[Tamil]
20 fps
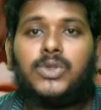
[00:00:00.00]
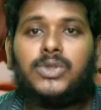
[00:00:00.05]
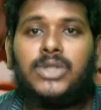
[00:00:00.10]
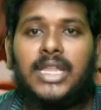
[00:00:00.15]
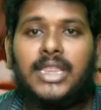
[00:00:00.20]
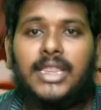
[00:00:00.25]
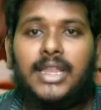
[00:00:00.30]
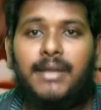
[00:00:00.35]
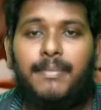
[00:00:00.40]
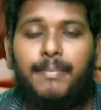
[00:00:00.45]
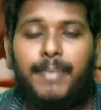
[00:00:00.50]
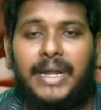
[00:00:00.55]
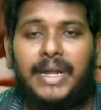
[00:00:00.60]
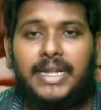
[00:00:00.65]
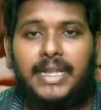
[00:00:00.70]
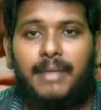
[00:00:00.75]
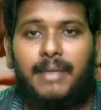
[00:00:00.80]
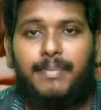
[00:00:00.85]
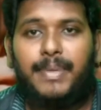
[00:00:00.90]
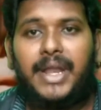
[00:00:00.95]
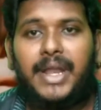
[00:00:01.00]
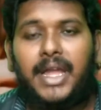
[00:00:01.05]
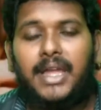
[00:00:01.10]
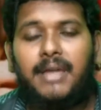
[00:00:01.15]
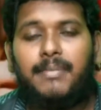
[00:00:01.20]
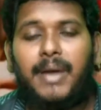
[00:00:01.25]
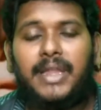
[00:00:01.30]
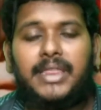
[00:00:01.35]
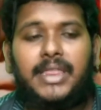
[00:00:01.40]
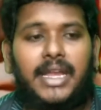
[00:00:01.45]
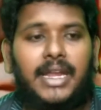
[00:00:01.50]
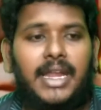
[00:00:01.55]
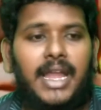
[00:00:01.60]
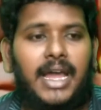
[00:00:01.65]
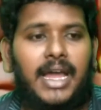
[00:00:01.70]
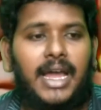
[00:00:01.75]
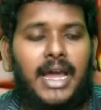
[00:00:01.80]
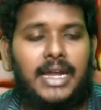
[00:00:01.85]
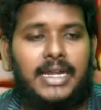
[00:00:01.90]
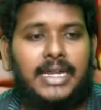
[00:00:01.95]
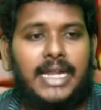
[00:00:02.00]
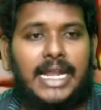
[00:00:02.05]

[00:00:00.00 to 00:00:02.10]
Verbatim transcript: சுதந்திரம் பெற்ற பிறகு பாத்தீங்கன்னாக்கா